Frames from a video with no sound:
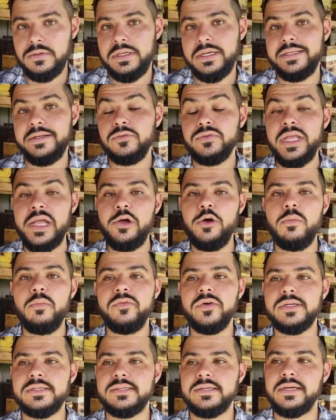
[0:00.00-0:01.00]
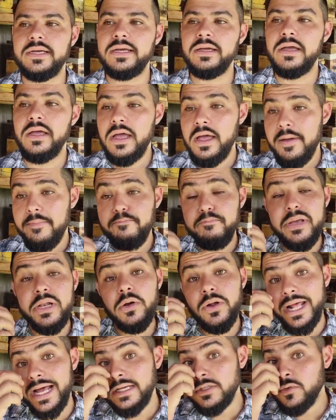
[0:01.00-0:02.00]
Né? Não tem como você
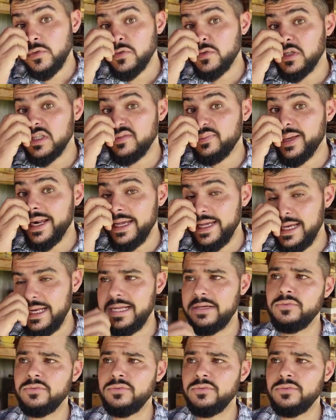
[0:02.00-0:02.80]
melhorar as condições para ele.